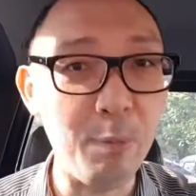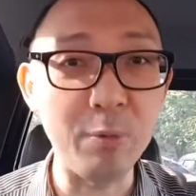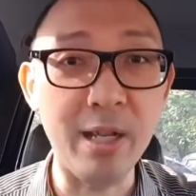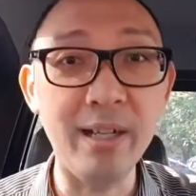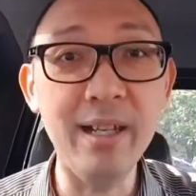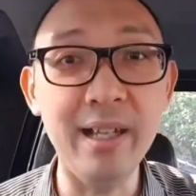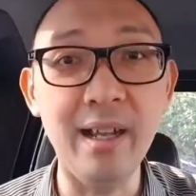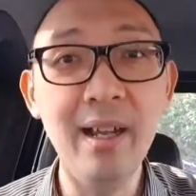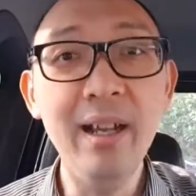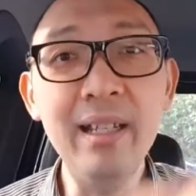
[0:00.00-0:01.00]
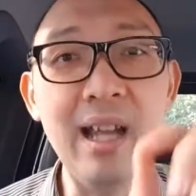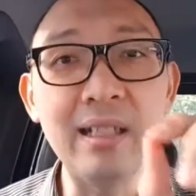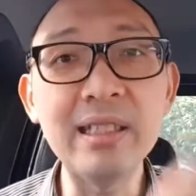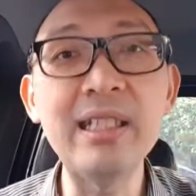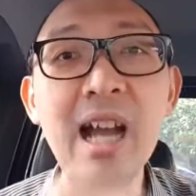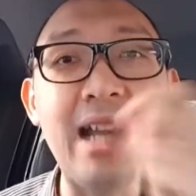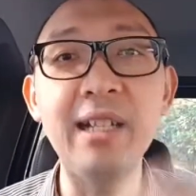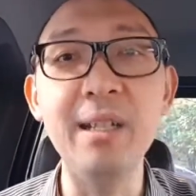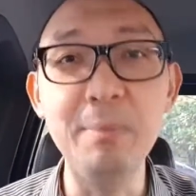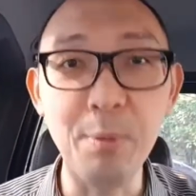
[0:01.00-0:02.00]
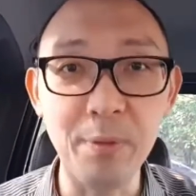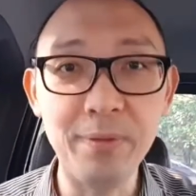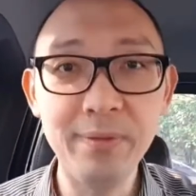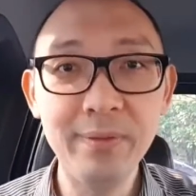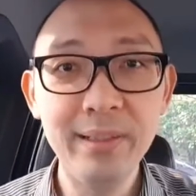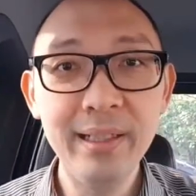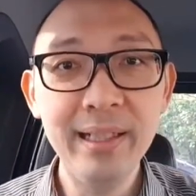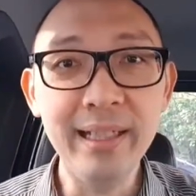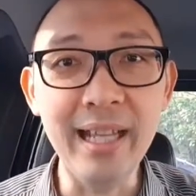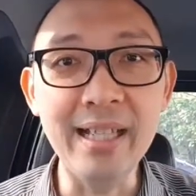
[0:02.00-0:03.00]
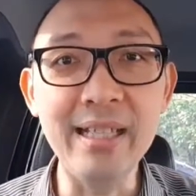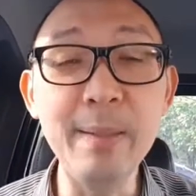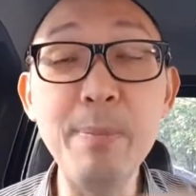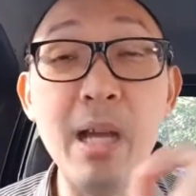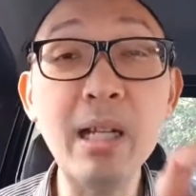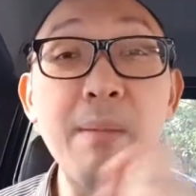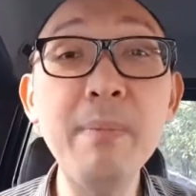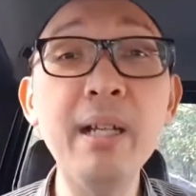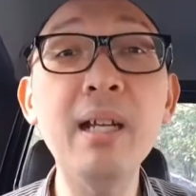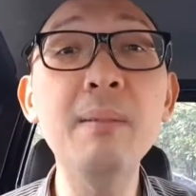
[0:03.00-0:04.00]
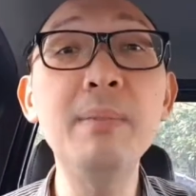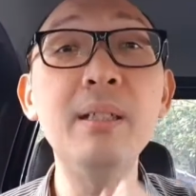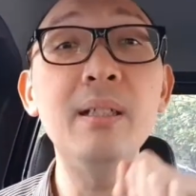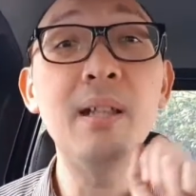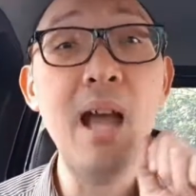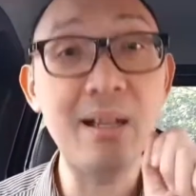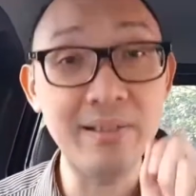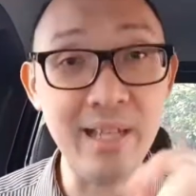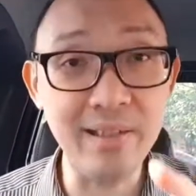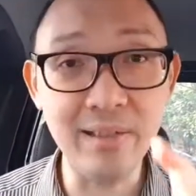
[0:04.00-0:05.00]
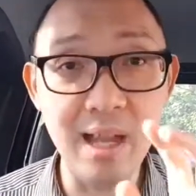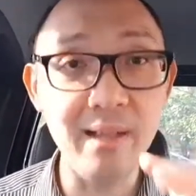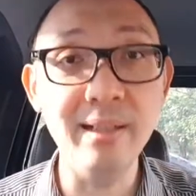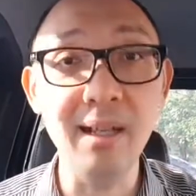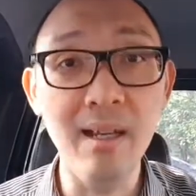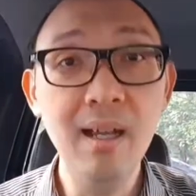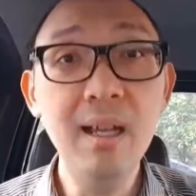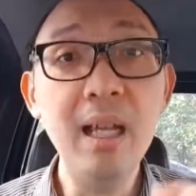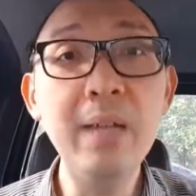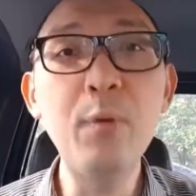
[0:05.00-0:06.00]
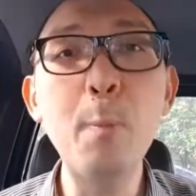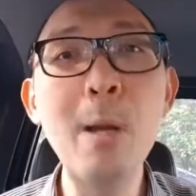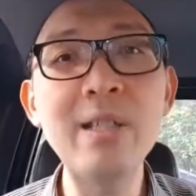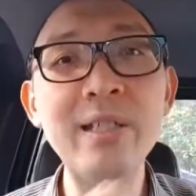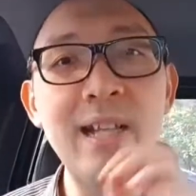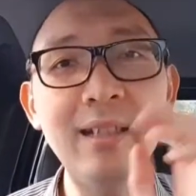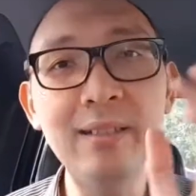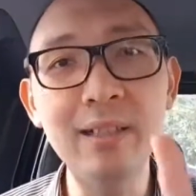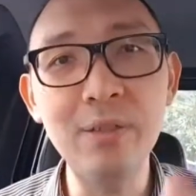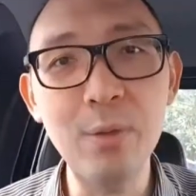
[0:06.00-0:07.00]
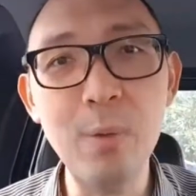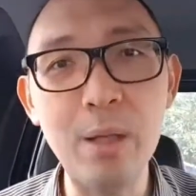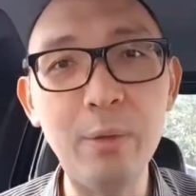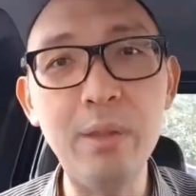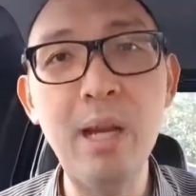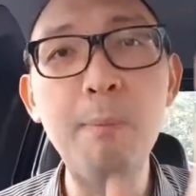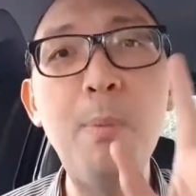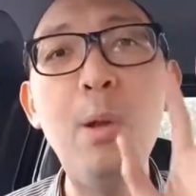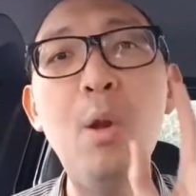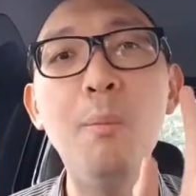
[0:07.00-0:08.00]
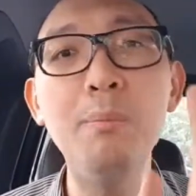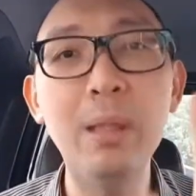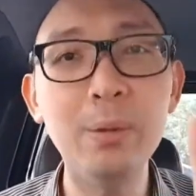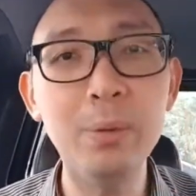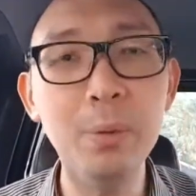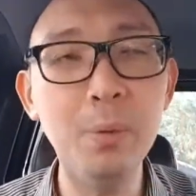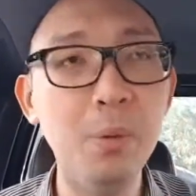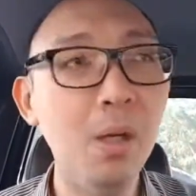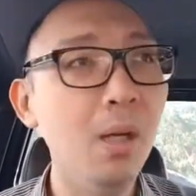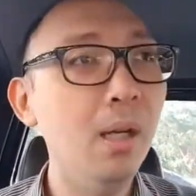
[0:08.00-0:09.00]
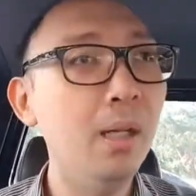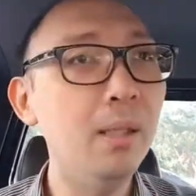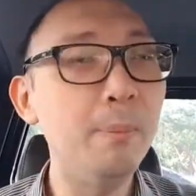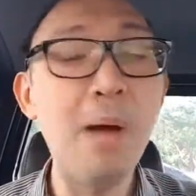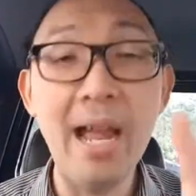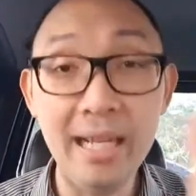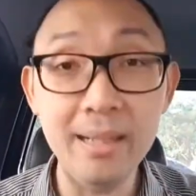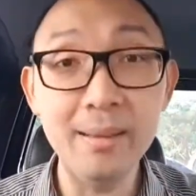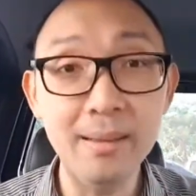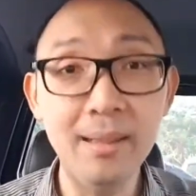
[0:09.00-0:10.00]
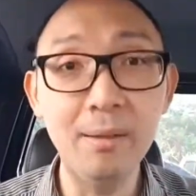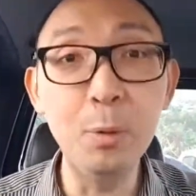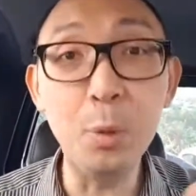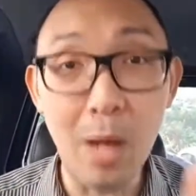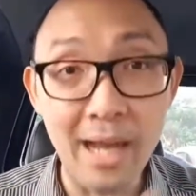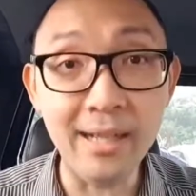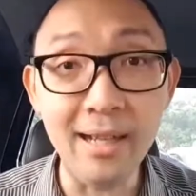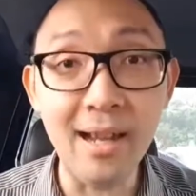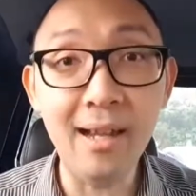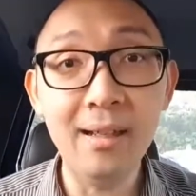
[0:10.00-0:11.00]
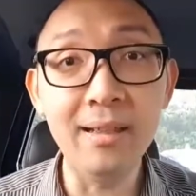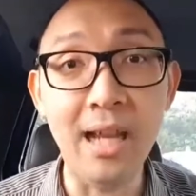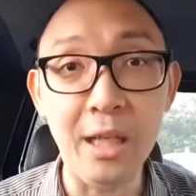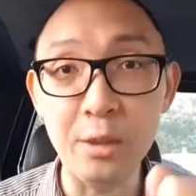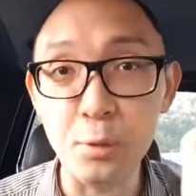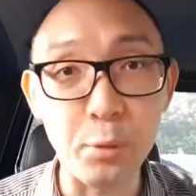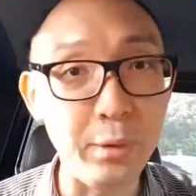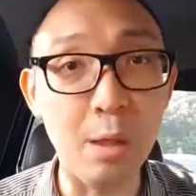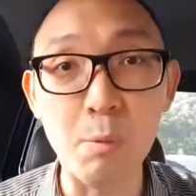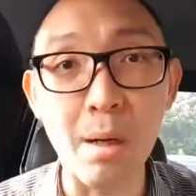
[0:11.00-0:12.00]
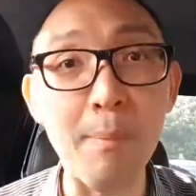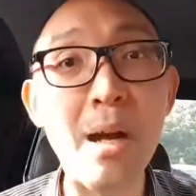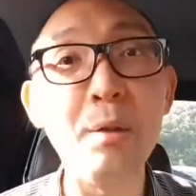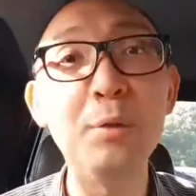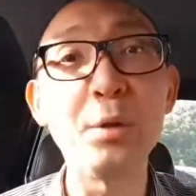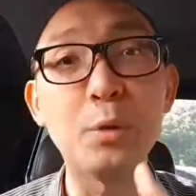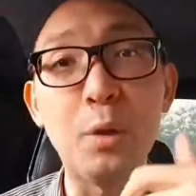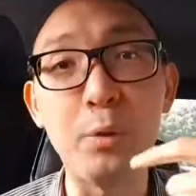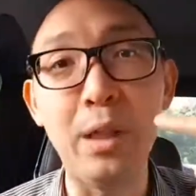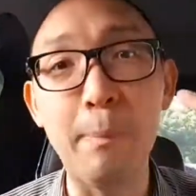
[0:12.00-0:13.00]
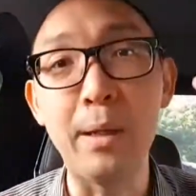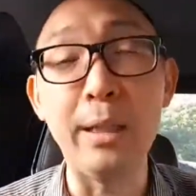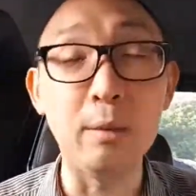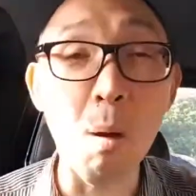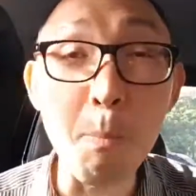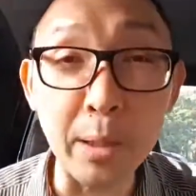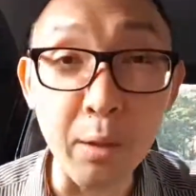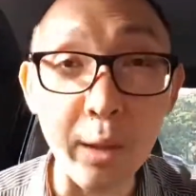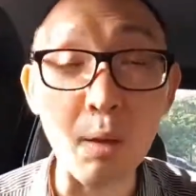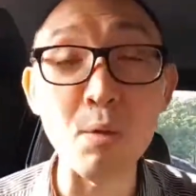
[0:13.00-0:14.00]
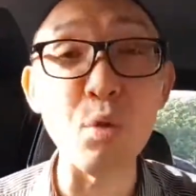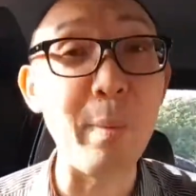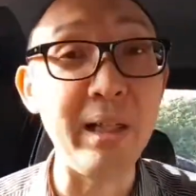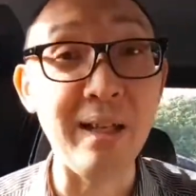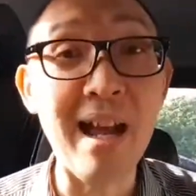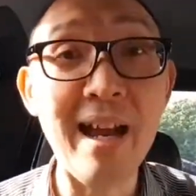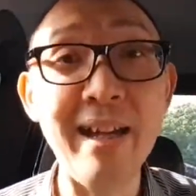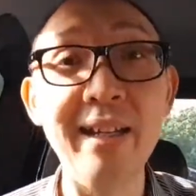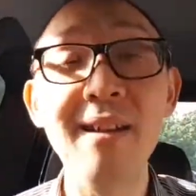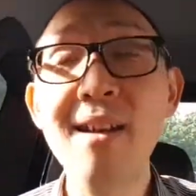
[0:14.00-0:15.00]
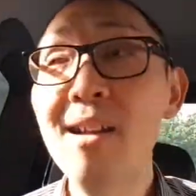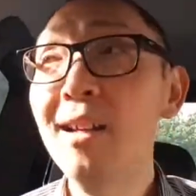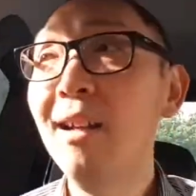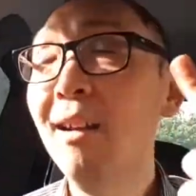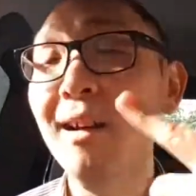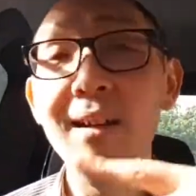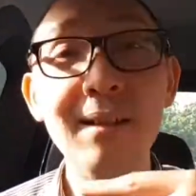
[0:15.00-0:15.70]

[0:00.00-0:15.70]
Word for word: perusahaan Anda yang sedang Anda improve. Ya, jadi biarkan mereka mengakses Anda. Informasikan tentang sesuatu yang belum tentu e, baik e, untuk Anda, ya sesuatu yang kurang bagus, sesuatu yang pernah dikomplain oleh konsumen yang lain, e,